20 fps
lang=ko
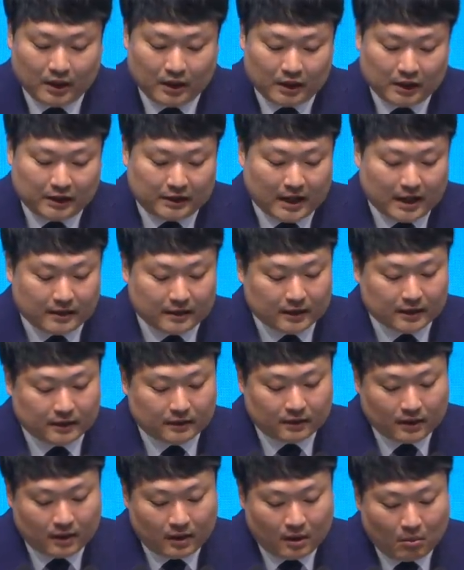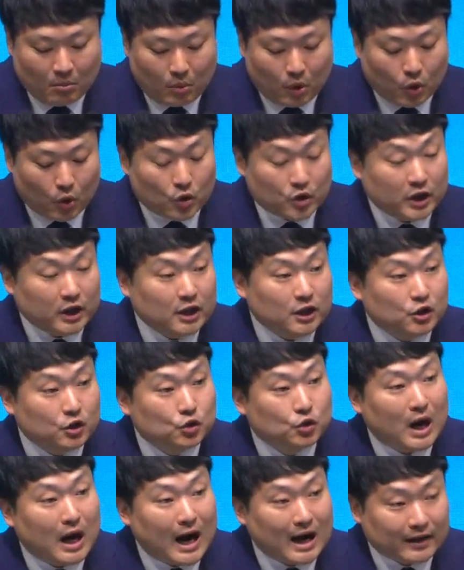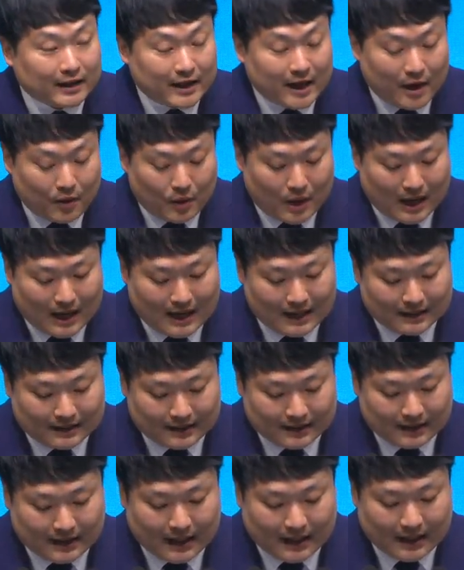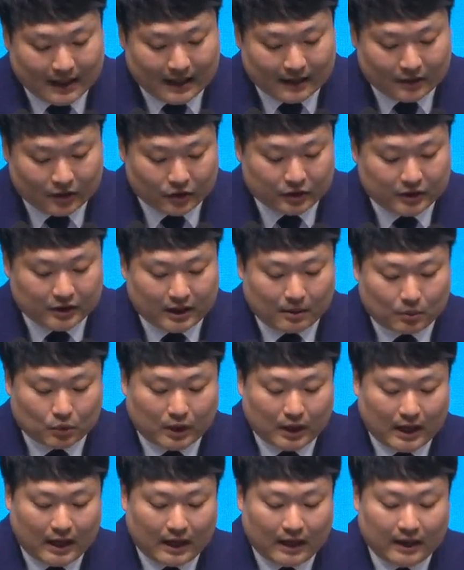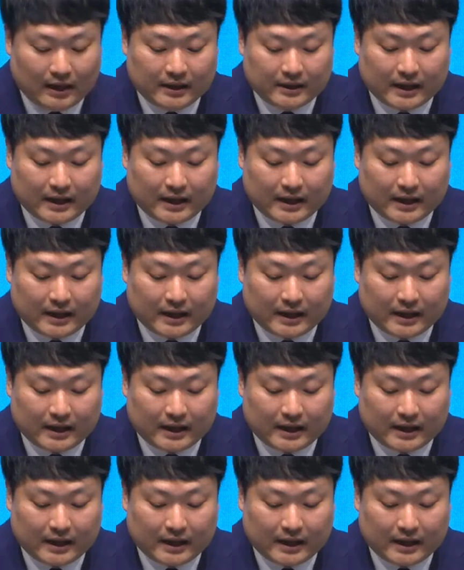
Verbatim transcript: 이때는 포로기 이후 학계와 스가리아 선지자보다